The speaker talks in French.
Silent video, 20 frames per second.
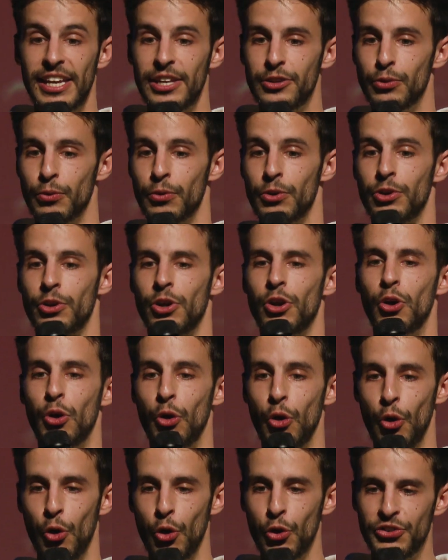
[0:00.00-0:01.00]
et donc
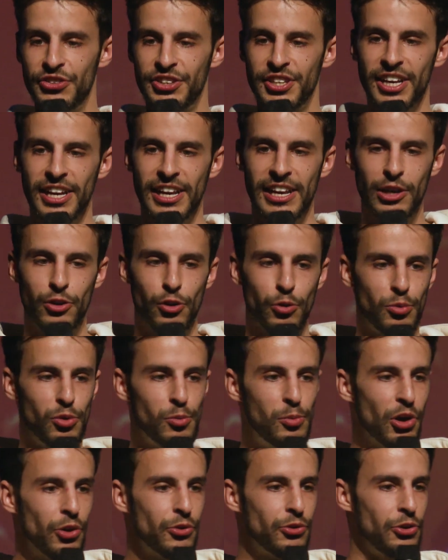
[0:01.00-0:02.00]
retirer les globules
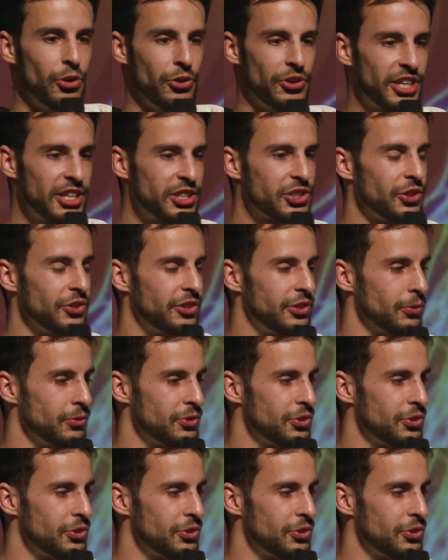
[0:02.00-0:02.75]
blancs de notre échantillon